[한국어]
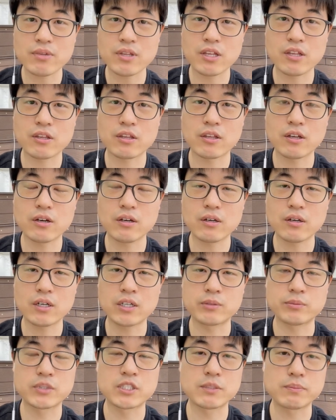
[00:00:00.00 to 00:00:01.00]
센서
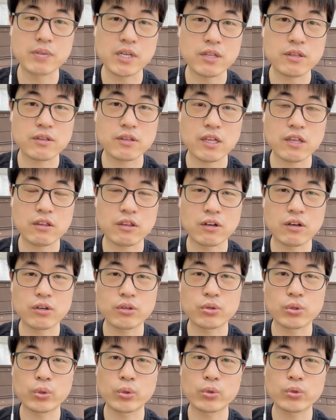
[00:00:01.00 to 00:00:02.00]
아니면 GPS 센서
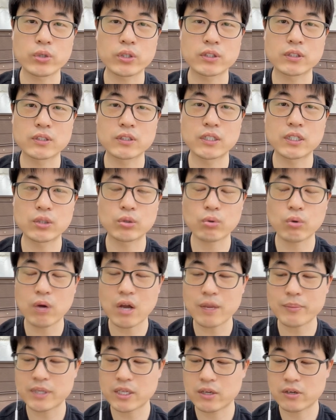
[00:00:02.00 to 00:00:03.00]
이런 것들이
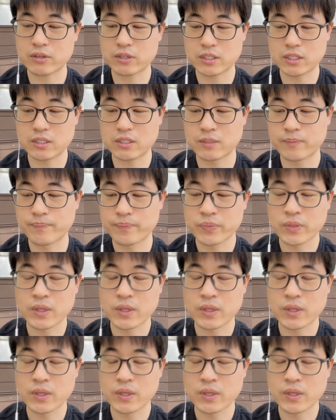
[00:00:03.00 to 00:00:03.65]
통합이 되어 있는